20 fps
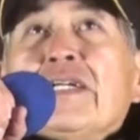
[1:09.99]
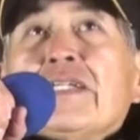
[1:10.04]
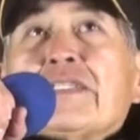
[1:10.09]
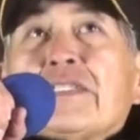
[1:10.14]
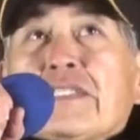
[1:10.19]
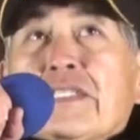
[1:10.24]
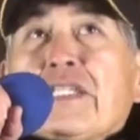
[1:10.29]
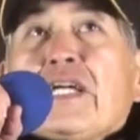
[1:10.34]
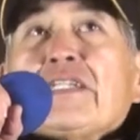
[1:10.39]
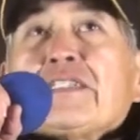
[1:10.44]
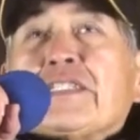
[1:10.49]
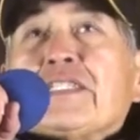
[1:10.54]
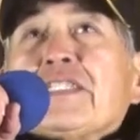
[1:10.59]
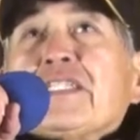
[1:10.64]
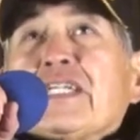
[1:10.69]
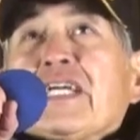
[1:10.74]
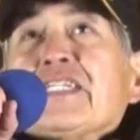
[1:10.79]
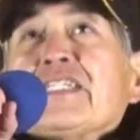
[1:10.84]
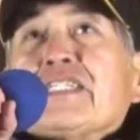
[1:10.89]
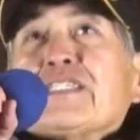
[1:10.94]
吃到自
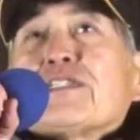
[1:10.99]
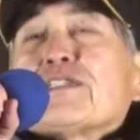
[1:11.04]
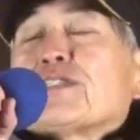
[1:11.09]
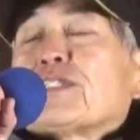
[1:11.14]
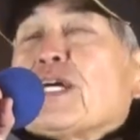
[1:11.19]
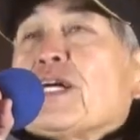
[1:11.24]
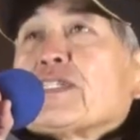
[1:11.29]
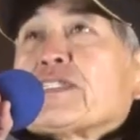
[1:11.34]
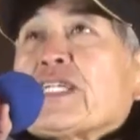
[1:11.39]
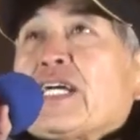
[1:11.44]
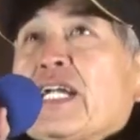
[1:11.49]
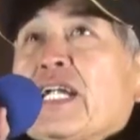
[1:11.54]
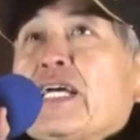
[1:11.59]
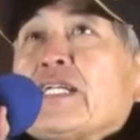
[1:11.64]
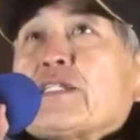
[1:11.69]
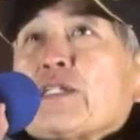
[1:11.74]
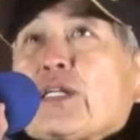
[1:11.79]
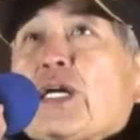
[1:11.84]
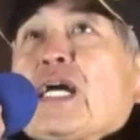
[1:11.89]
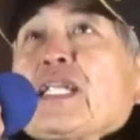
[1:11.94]
己眼泪都掉下来，
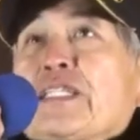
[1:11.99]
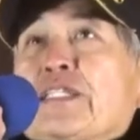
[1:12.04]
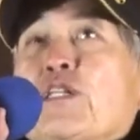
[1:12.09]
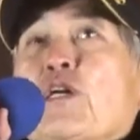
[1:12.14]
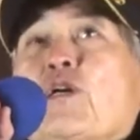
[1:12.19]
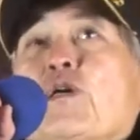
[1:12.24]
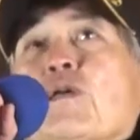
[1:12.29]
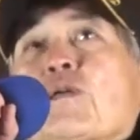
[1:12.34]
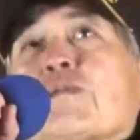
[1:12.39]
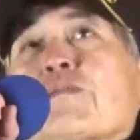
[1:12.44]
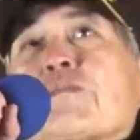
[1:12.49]
都感动。